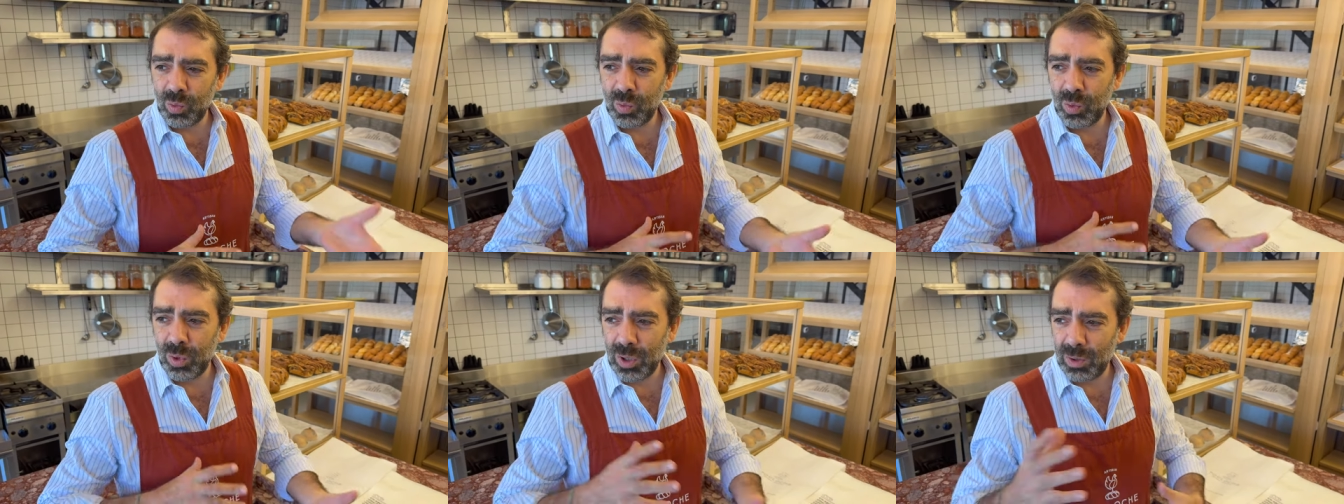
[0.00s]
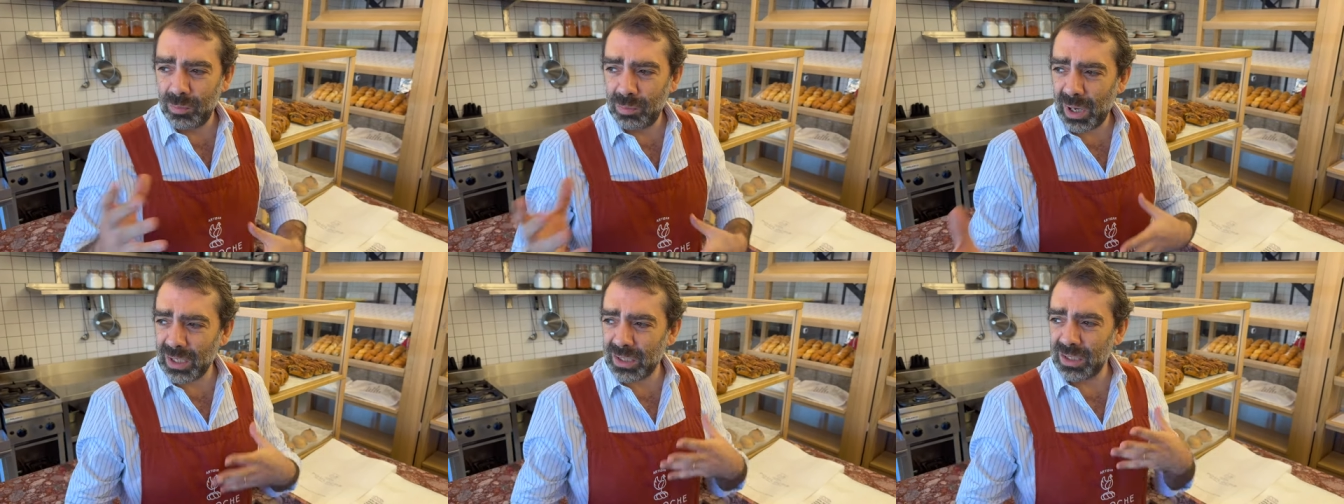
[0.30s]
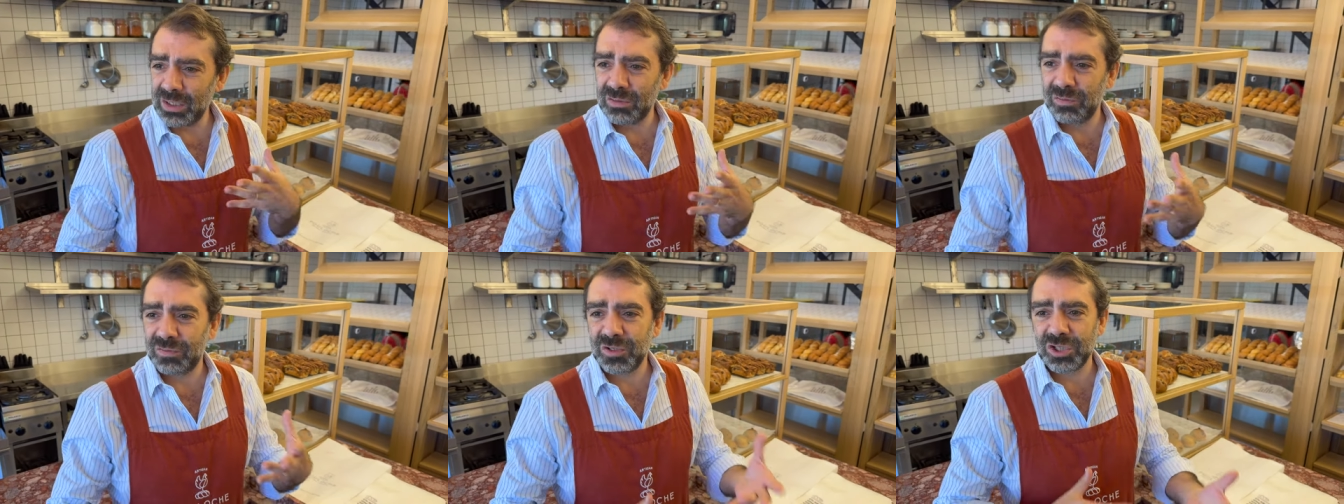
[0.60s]
وبعد
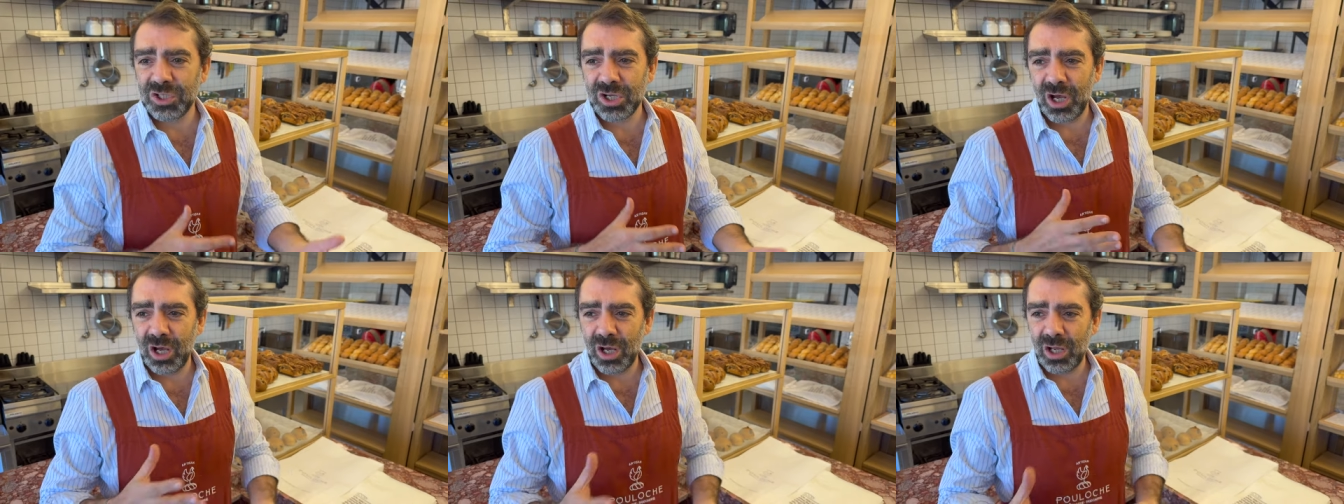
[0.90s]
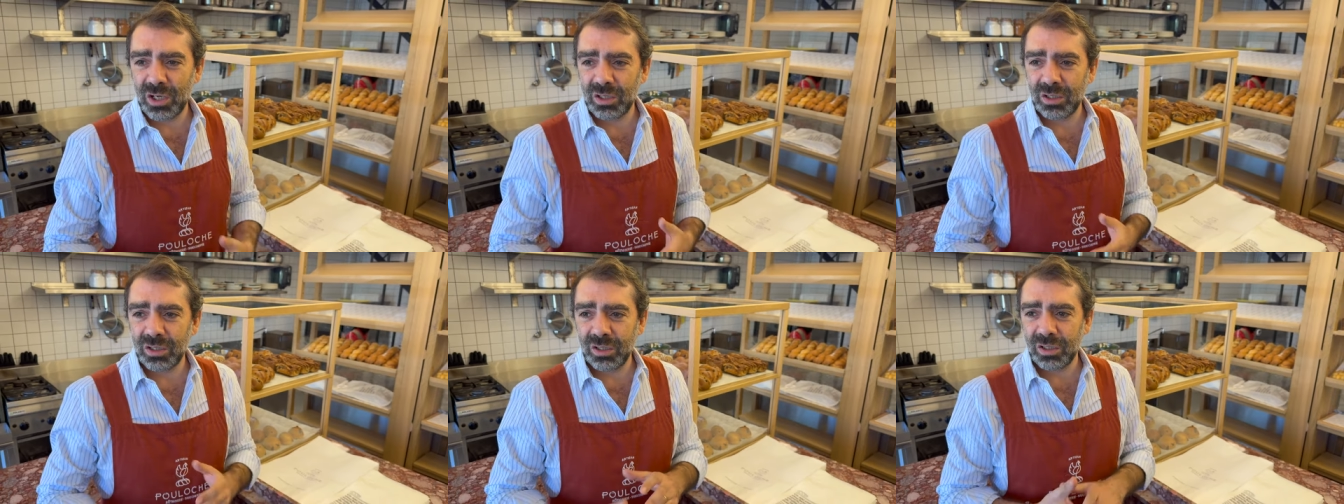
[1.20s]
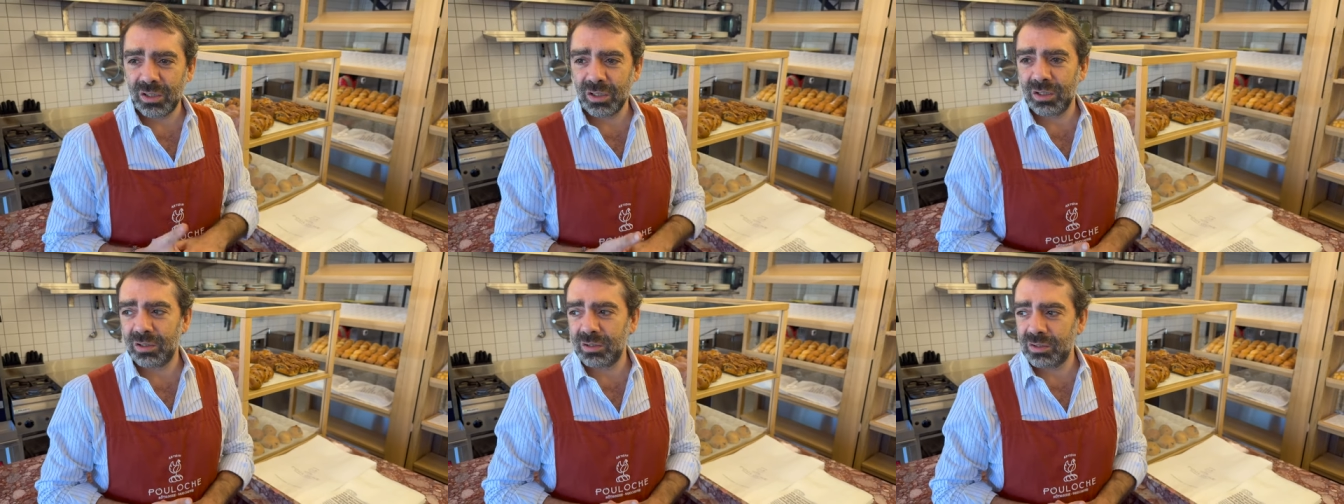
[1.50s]
الانفجار
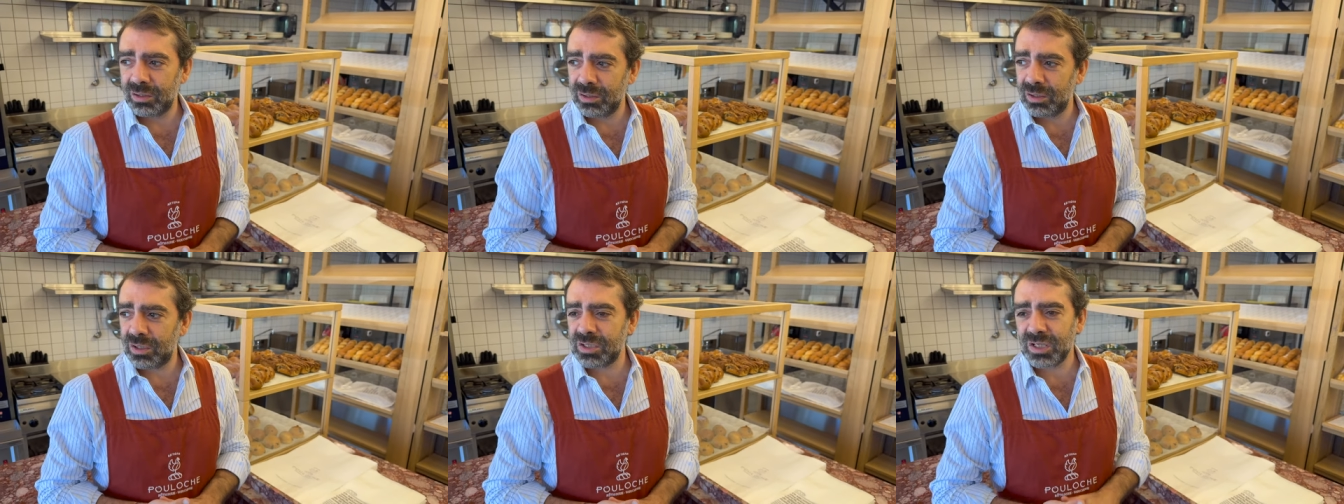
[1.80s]
آه،